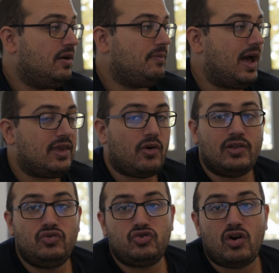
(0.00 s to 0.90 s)
bah, il y aura
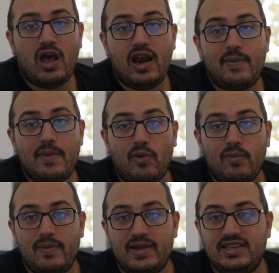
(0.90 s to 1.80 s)
toujours la, même
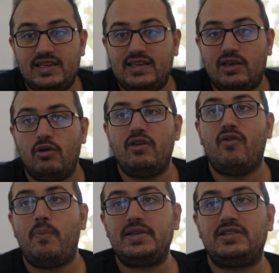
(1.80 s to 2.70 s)
problématique, c'est qu'il ne
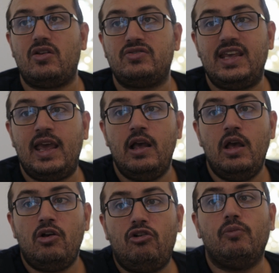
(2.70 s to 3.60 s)
faut pas se lancer
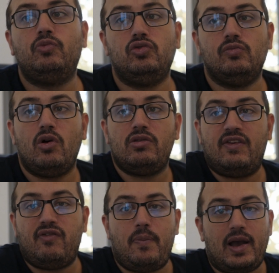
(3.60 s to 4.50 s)
comme tout le monde, il ne
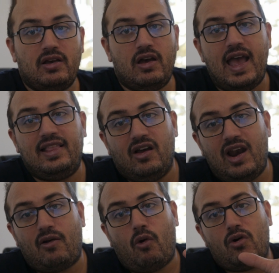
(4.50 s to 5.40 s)
faut pas être dans
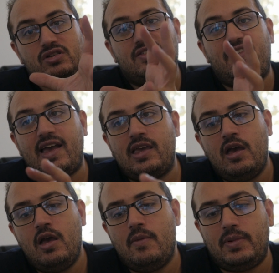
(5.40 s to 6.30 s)
la grosse vague,
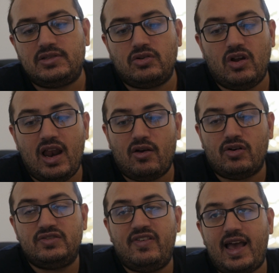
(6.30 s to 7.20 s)
parce que dans la
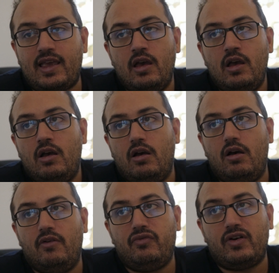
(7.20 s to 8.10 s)
grosse vague,
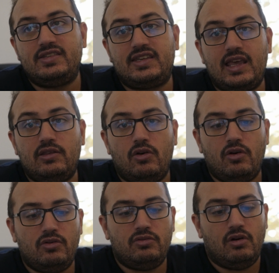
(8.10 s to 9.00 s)
euh, vous risquez de,
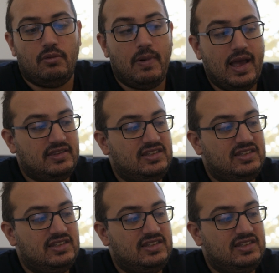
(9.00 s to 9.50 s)
euh, bah,